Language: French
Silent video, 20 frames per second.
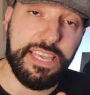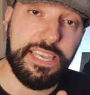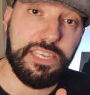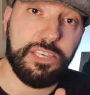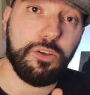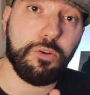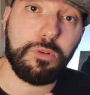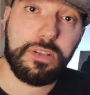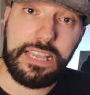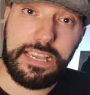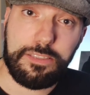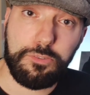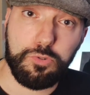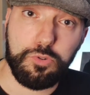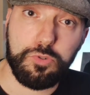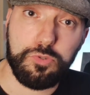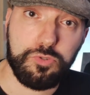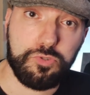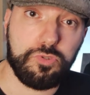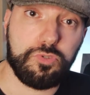Et en
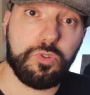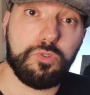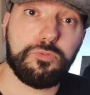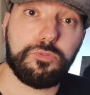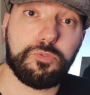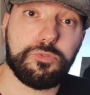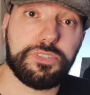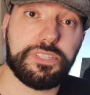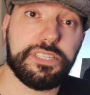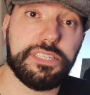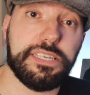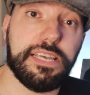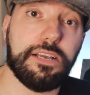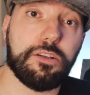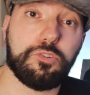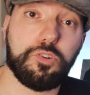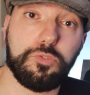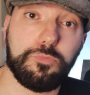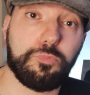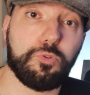cadeau, je t'offre aussi un
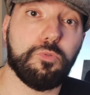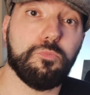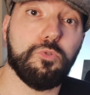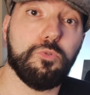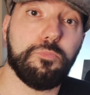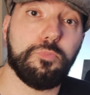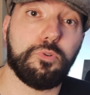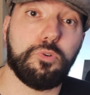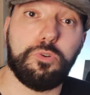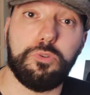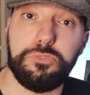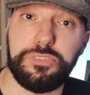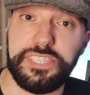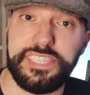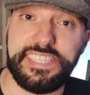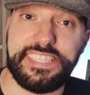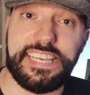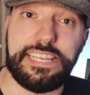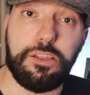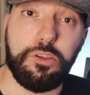code promo pour le
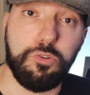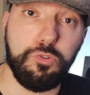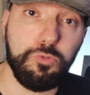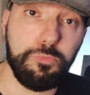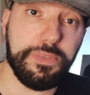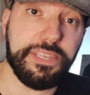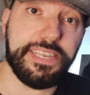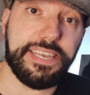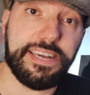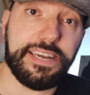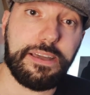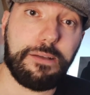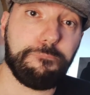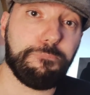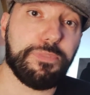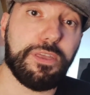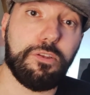logiciel Luminar.